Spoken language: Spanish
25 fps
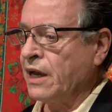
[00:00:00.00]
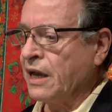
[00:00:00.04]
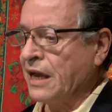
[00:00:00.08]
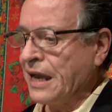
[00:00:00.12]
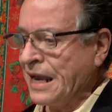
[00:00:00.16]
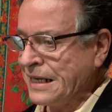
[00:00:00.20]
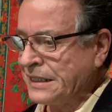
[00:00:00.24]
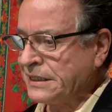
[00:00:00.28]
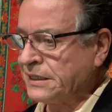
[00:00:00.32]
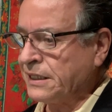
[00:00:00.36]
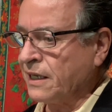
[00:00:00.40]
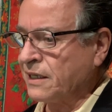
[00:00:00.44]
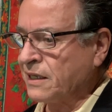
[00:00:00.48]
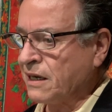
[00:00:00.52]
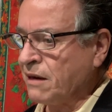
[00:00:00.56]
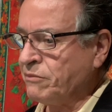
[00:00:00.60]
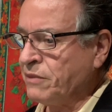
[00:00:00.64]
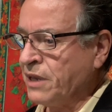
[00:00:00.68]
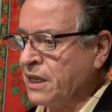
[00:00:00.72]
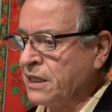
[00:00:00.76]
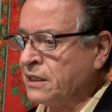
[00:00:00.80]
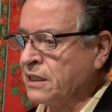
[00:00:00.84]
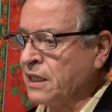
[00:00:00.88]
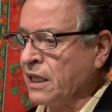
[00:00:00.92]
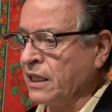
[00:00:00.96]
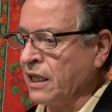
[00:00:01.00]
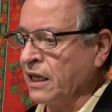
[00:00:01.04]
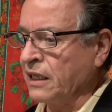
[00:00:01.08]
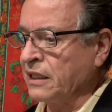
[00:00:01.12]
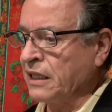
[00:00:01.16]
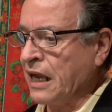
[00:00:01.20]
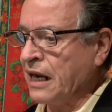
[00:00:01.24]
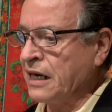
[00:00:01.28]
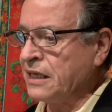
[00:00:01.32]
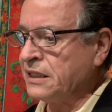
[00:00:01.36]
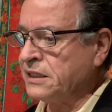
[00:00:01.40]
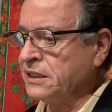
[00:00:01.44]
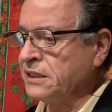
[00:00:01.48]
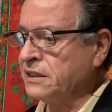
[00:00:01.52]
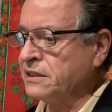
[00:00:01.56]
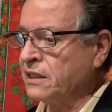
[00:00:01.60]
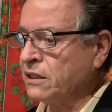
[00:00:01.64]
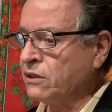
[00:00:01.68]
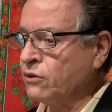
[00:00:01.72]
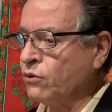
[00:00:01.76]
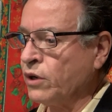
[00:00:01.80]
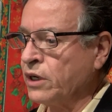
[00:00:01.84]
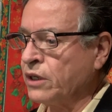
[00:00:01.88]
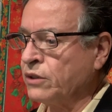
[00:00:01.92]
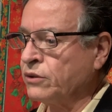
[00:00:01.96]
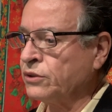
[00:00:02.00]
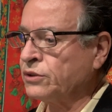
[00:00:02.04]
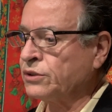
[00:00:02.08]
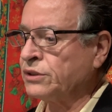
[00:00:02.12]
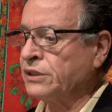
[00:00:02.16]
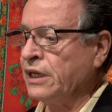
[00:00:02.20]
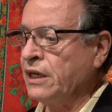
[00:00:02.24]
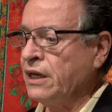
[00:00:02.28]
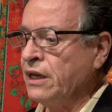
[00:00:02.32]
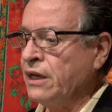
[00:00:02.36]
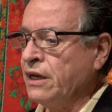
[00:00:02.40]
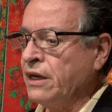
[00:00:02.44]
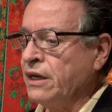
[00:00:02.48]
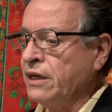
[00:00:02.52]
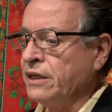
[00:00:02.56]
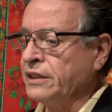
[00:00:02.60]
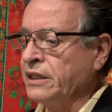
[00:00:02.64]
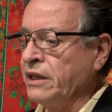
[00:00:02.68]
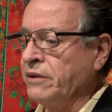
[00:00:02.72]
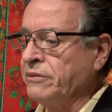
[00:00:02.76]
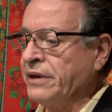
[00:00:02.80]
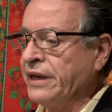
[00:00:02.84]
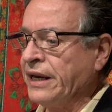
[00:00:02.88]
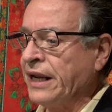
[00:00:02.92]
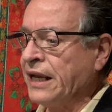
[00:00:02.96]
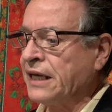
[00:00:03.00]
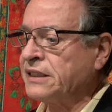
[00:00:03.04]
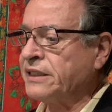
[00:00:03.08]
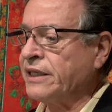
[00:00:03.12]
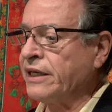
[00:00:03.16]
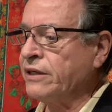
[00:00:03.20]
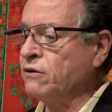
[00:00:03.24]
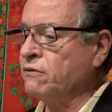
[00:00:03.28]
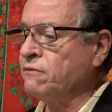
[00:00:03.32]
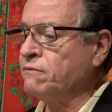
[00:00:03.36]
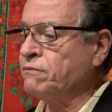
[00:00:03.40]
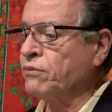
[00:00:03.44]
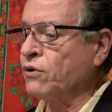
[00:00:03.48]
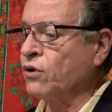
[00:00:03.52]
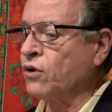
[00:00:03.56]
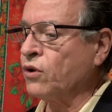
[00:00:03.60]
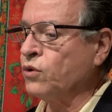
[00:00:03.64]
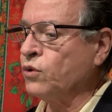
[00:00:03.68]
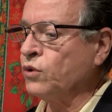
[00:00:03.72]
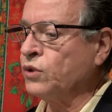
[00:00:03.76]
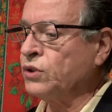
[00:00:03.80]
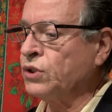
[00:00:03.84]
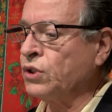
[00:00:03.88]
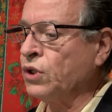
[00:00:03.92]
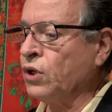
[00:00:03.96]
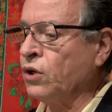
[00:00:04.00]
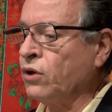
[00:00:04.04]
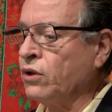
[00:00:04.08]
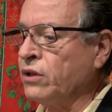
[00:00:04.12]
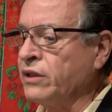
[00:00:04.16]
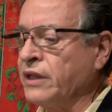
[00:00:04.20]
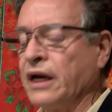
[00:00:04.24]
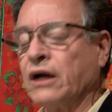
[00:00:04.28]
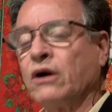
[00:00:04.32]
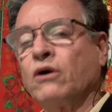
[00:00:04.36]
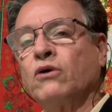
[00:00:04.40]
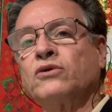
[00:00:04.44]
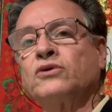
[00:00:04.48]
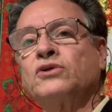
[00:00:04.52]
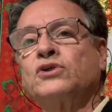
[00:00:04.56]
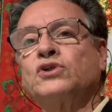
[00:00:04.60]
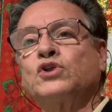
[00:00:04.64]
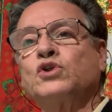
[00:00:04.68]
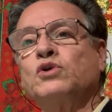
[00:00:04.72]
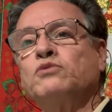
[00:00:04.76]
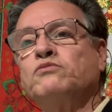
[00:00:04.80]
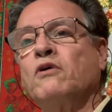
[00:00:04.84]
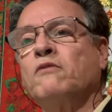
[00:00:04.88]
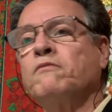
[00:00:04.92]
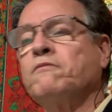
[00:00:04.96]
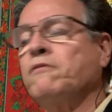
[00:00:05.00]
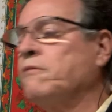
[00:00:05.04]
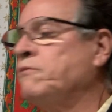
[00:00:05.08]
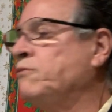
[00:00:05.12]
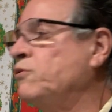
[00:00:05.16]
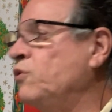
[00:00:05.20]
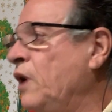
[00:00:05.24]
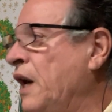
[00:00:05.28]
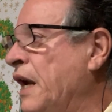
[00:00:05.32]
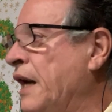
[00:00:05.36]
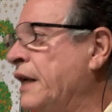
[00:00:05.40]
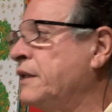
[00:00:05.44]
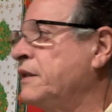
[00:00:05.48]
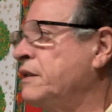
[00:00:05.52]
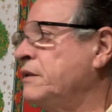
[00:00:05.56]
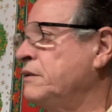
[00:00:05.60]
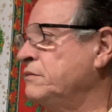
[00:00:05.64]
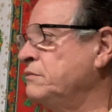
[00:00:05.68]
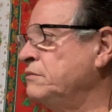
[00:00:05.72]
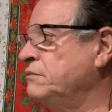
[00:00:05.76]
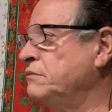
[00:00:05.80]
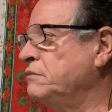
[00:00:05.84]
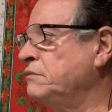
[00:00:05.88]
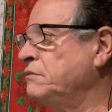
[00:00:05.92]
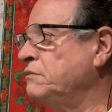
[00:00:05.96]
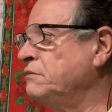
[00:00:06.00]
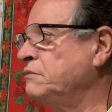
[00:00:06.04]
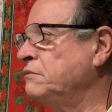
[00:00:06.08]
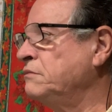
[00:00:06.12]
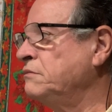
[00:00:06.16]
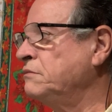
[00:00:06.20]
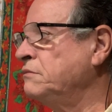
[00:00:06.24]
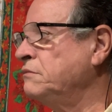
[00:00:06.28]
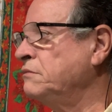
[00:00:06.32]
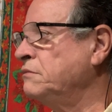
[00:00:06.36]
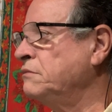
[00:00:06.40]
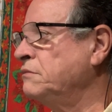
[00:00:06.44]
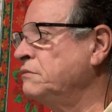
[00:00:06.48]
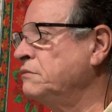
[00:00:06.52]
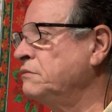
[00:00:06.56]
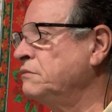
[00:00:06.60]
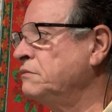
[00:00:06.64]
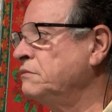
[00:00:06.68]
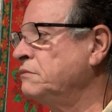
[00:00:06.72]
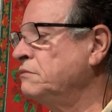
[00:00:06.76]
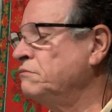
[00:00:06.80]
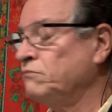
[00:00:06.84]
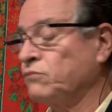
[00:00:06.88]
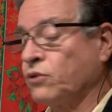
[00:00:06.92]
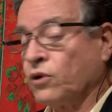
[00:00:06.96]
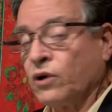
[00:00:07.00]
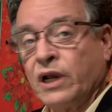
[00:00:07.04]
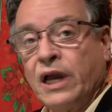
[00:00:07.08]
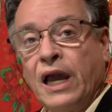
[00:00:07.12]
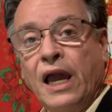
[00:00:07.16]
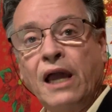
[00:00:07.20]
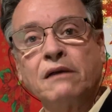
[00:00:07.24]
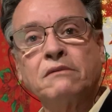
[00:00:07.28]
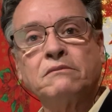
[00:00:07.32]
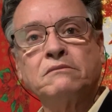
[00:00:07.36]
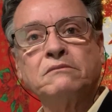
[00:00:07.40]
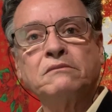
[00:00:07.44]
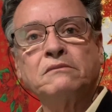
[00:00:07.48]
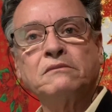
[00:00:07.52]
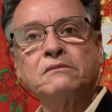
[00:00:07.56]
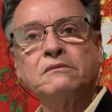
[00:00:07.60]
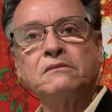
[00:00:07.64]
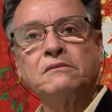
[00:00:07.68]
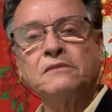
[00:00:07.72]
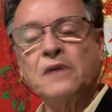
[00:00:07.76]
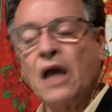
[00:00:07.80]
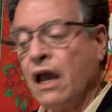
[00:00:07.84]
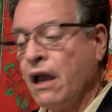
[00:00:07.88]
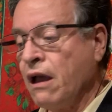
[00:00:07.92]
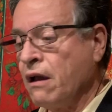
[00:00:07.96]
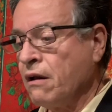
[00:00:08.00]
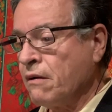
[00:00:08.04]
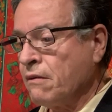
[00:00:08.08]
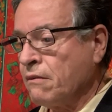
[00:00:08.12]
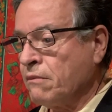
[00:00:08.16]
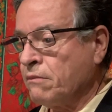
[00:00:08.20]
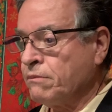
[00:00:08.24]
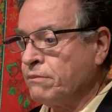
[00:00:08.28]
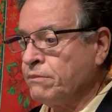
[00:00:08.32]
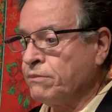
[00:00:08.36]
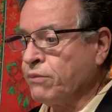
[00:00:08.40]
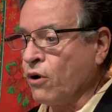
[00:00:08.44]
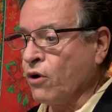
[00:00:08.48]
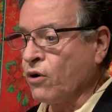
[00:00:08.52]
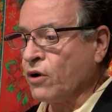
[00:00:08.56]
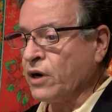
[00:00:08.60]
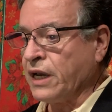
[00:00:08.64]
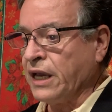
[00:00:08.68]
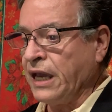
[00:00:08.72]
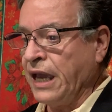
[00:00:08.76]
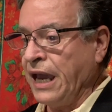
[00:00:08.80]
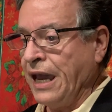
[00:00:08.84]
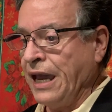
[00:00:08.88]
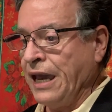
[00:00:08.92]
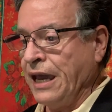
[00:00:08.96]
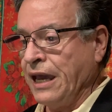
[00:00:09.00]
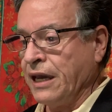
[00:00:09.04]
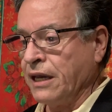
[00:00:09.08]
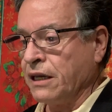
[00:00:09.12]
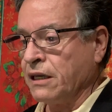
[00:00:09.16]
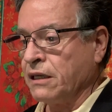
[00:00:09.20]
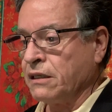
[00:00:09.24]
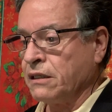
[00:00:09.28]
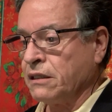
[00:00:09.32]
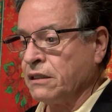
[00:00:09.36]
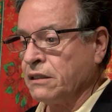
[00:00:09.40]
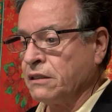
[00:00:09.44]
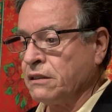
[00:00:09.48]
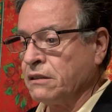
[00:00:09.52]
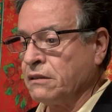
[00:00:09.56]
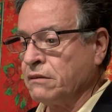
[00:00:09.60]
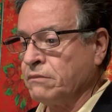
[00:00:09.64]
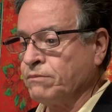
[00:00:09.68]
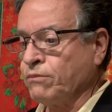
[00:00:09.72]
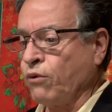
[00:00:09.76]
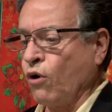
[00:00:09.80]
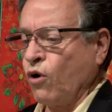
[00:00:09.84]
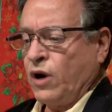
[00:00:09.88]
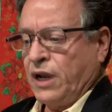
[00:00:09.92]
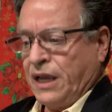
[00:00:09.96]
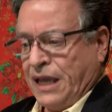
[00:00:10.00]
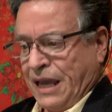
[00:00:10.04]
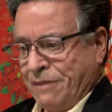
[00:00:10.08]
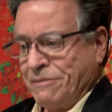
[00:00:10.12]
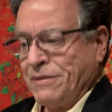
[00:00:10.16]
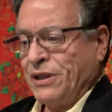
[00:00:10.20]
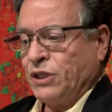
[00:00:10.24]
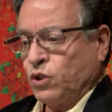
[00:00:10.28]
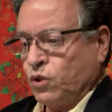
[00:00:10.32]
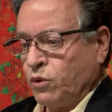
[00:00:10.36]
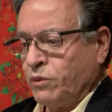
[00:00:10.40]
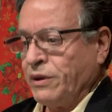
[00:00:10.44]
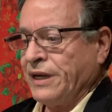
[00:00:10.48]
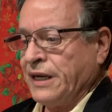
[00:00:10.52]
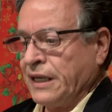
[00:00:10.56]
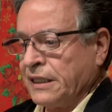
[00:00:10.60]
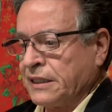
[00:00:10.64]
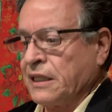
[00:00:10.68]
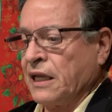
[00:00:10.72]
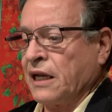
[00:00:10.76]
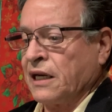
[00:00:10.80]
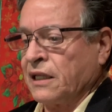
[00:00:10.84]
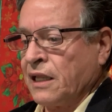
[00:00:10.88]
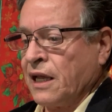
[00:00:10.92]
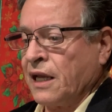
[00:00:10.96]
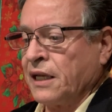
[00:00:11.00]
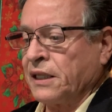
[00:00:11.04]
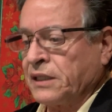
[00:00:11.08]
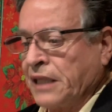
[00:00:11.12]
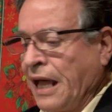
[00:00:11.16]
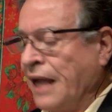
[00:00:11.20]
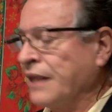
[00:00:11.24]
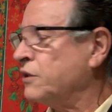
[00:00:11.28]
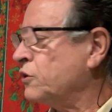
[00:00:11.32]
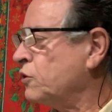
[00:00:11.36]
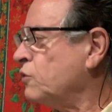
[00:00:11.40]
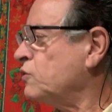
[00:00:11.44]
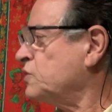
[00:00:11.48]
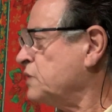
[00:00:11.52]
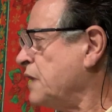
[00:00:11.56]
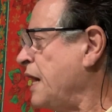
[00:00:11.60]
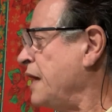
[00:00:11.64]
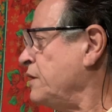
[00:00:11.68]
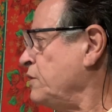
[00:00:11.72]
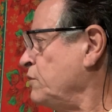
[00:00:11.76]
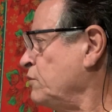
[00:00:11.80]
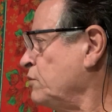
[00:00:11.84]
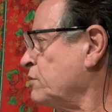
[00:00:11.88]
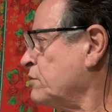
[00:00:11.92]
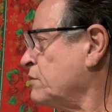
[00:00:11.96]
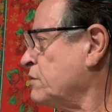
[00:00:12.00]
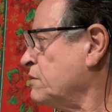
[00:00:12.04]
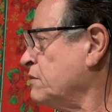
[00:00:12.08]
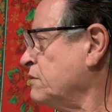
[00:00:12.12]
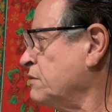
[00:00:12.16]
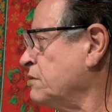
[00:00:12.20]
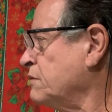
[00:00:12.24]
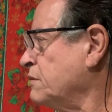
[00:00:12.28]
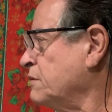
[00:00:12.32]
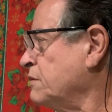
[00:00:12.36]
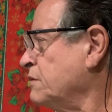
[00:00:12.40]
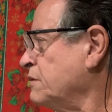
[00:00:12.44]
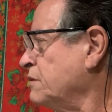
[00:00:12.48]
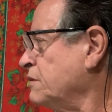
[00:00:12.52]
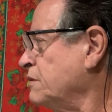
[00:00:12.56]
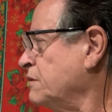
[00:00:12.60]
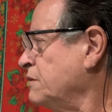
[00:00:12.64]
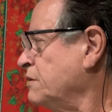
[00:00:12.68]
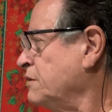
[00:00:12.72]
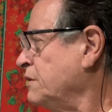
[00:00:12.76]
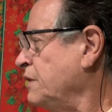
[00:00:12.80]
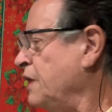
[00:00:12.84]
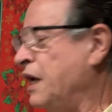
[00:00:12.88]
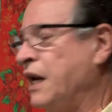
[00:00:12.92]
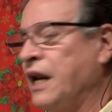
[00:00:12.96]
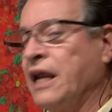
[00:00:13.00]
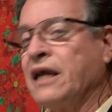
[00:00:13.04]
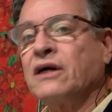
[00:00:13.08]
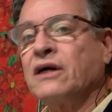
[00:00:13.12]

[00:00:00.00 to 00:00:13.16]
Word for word: esta herramienta de análisis de juegos debería ser un producto de consumo popular. ¿Por qué? Porque ¿por qué me tuve que tardar tantos años en